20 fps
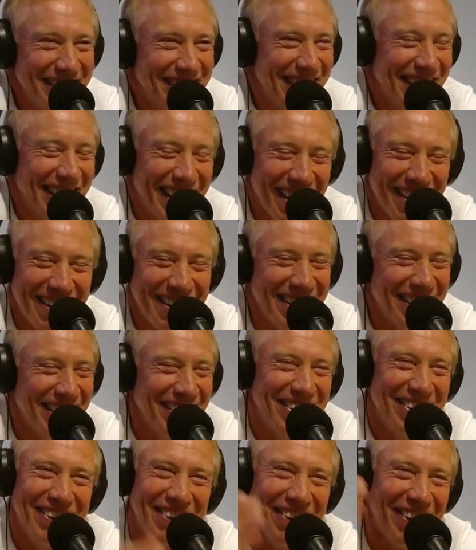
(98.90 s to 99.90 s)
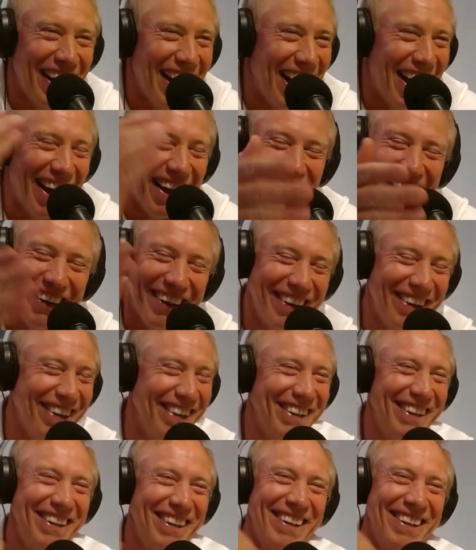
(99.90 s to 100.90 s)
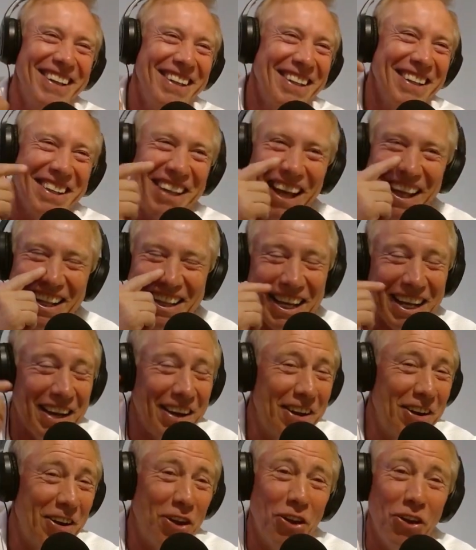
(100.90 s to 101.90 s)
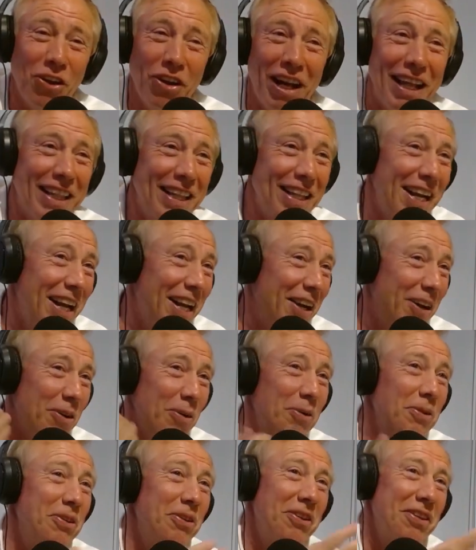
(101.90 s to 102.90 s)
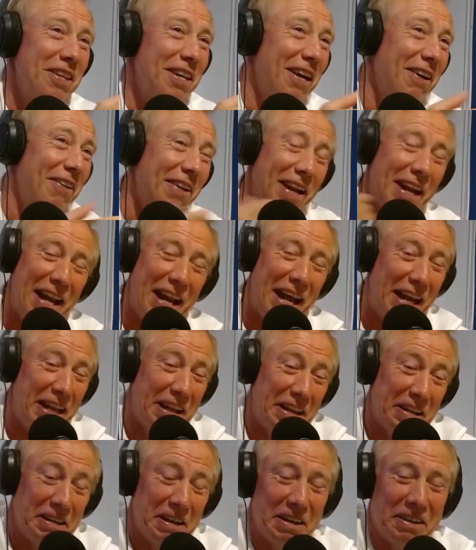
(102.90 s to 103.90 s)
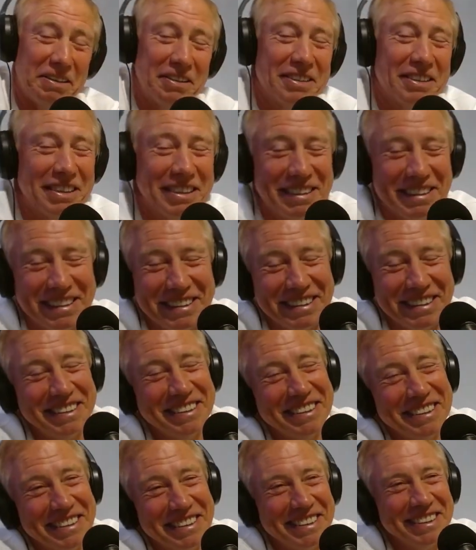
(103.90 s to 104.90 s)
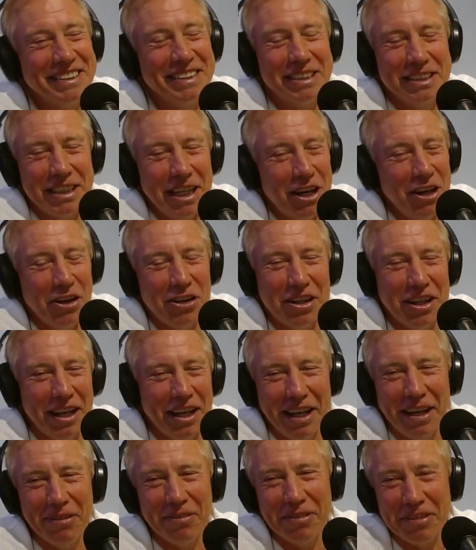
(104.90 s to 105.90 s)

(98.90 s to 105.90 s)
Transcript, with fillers: Llegaban de todos lados. Atacaban los dos laterales juntos, llegaban al área. Pilardo decía, ya lo tenemos. Ya lo tenemos.